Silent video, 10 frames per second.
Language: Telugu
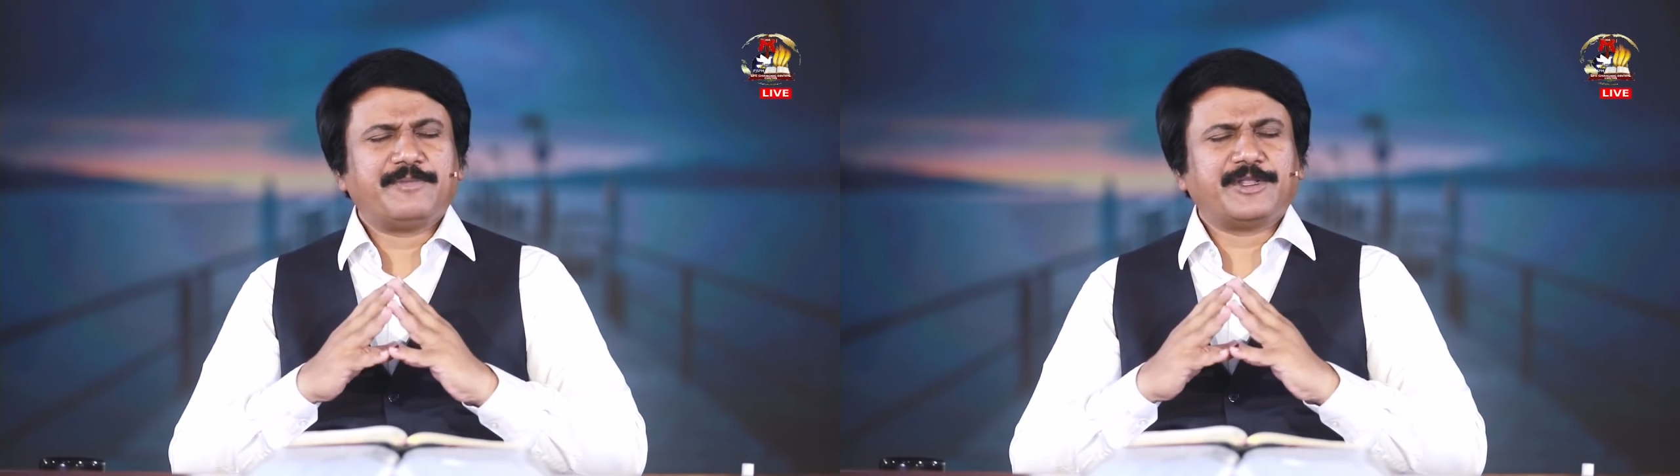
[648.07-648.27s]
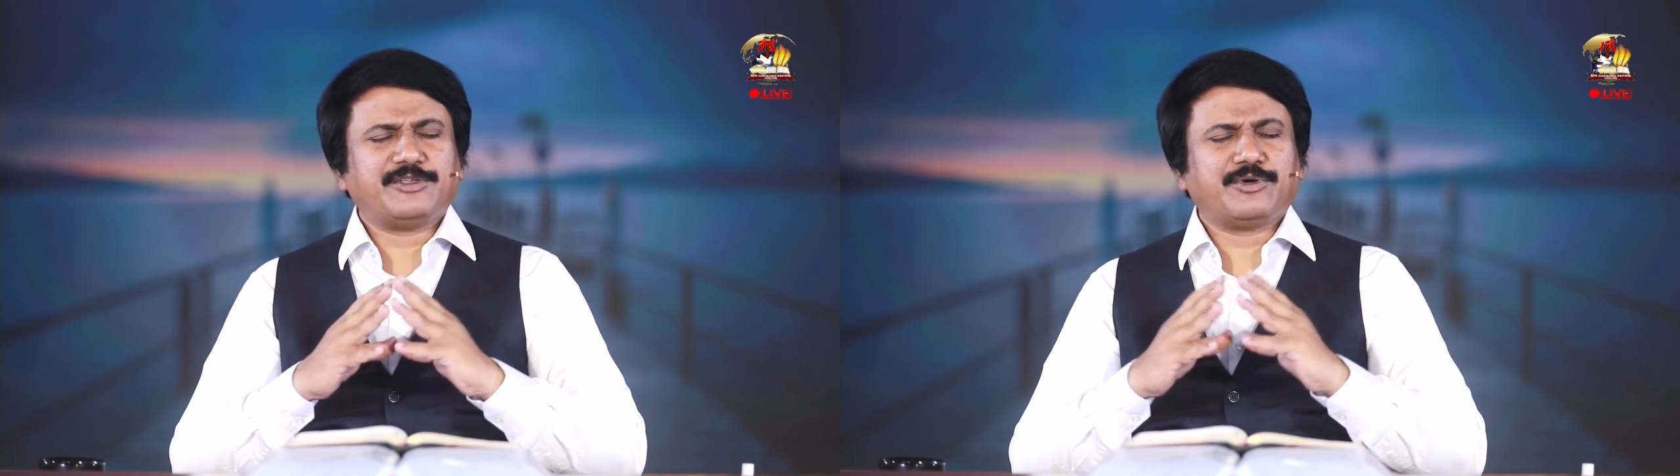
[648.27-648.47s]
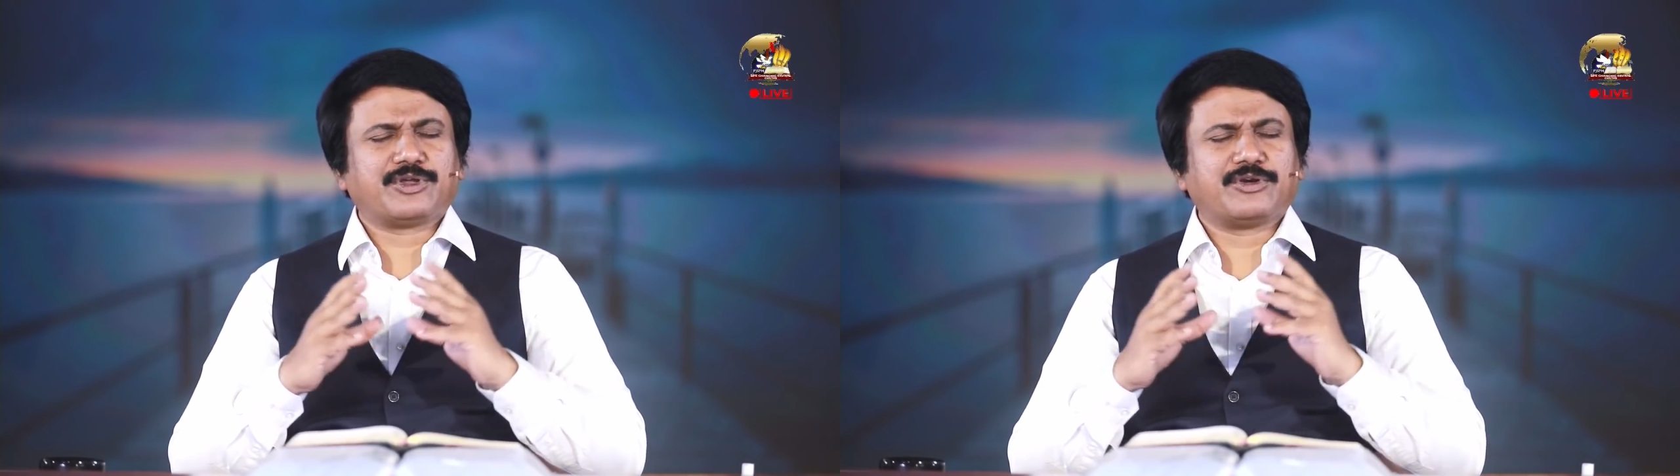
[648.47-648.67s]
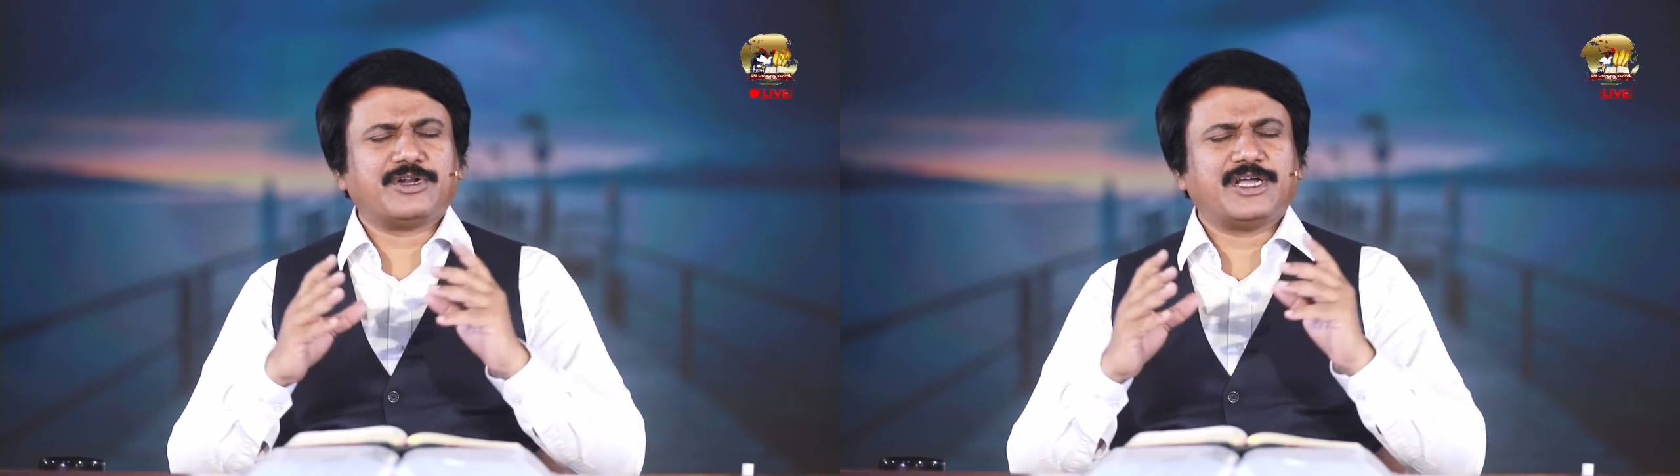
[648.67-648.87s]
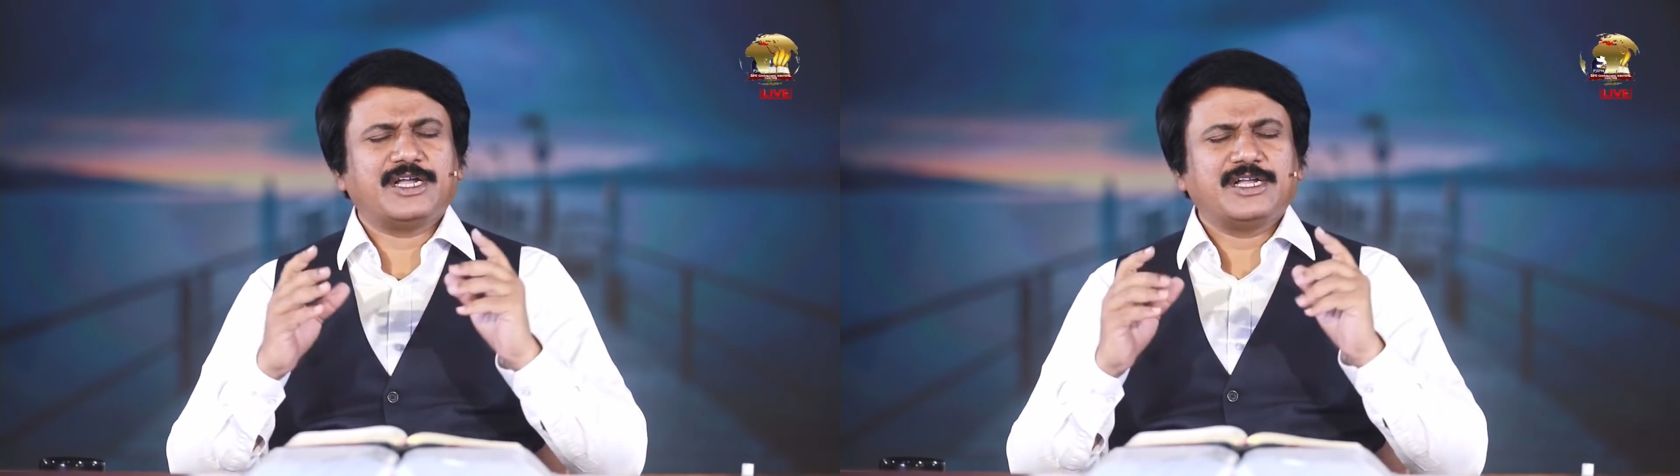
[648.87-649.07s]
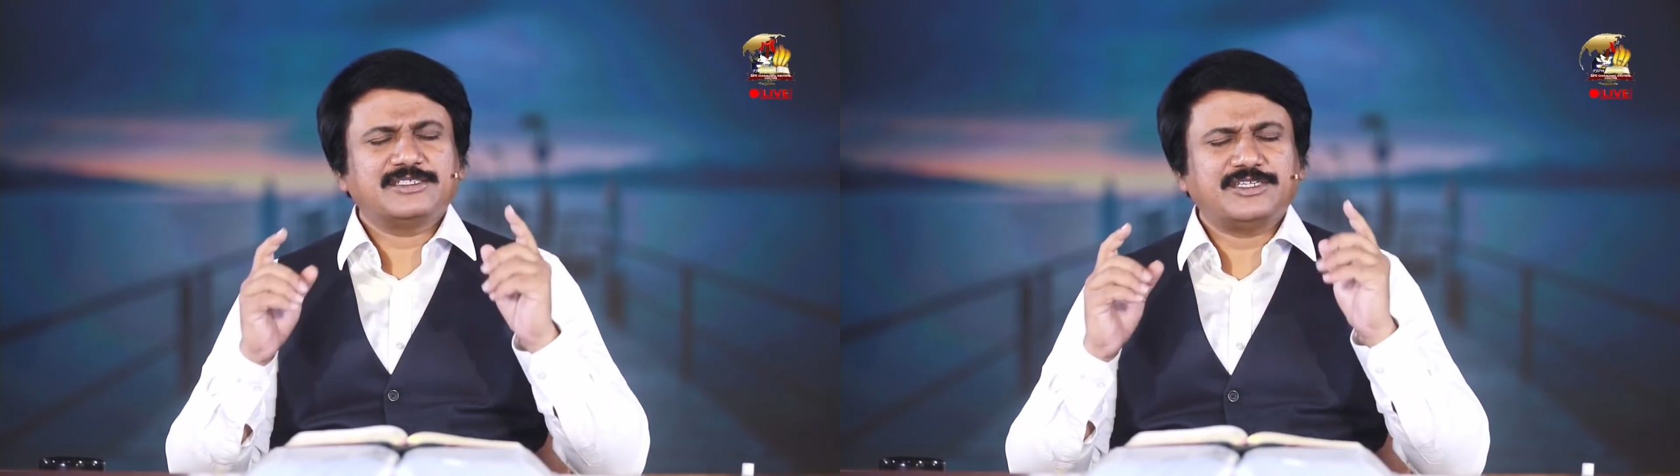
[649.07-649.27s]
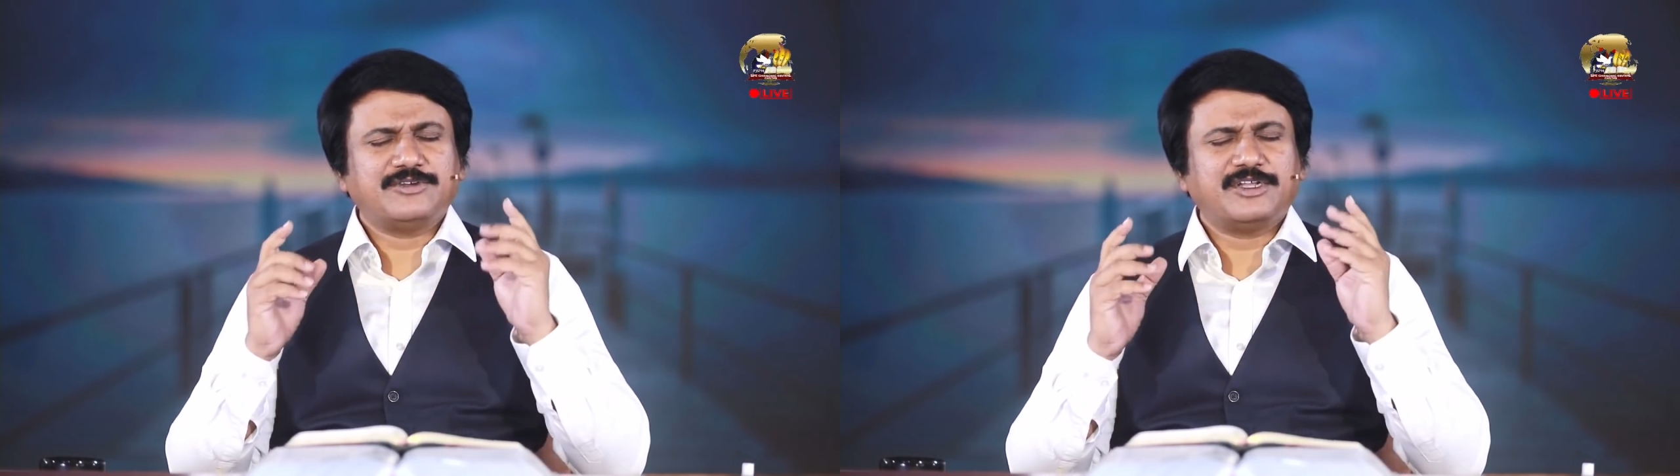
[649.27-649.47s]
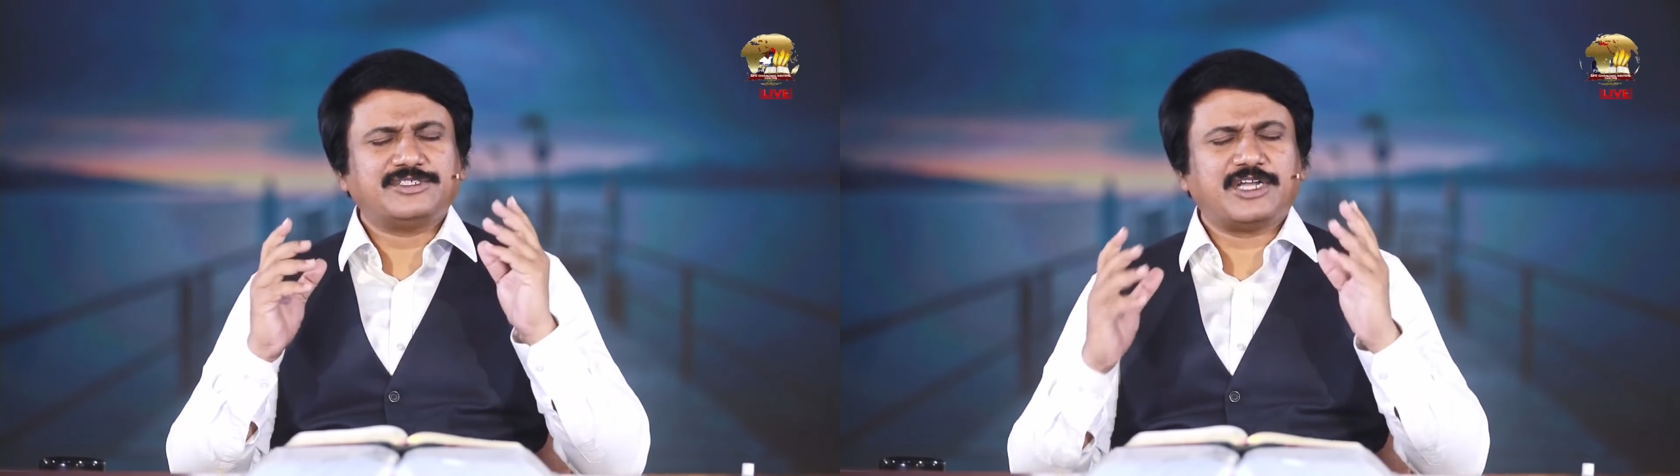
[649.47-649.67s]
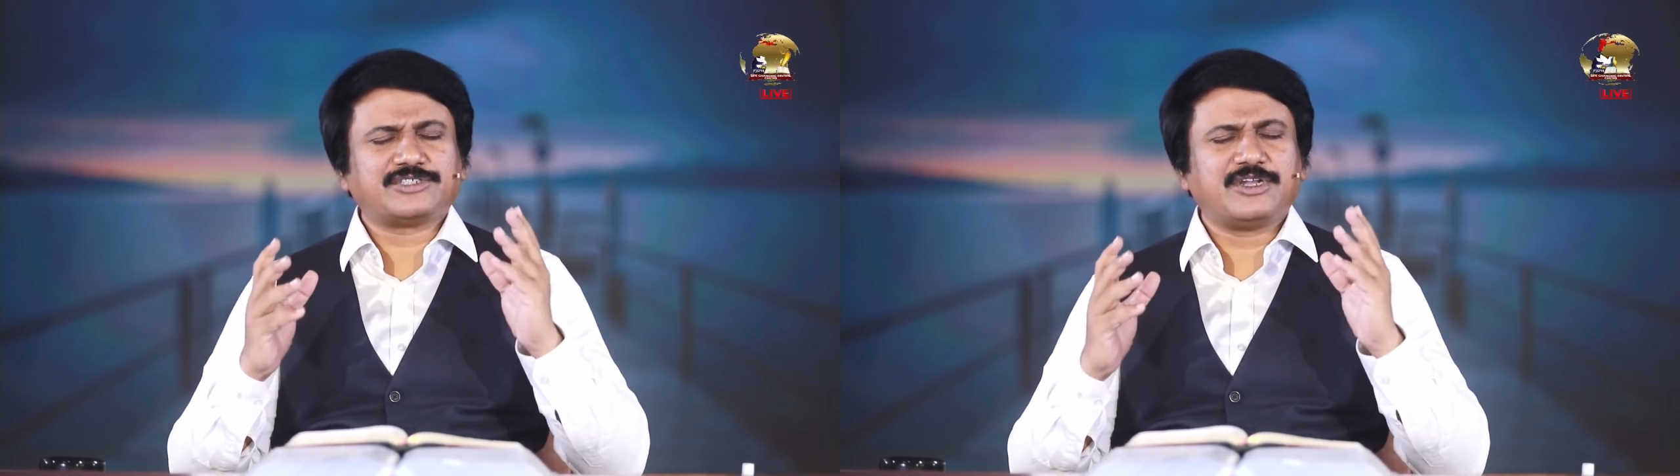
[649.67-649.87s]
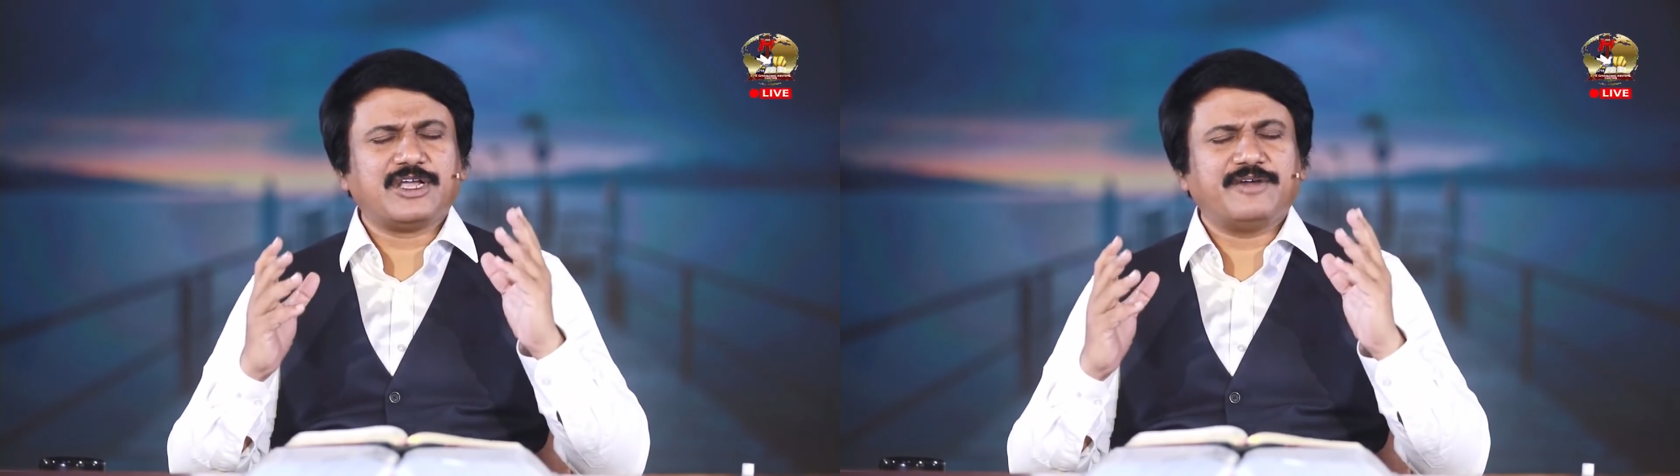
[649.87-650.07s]
ప్రతి ఒక్కరు కూడా సజీవులను
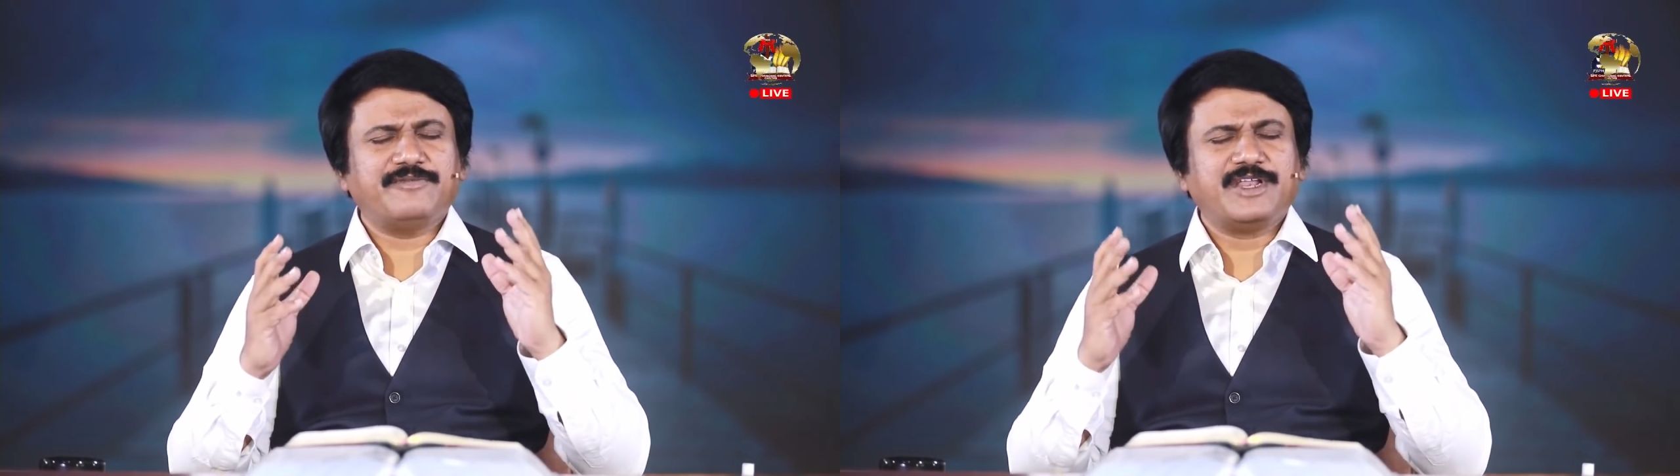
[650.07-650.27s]
సాక్షులుగా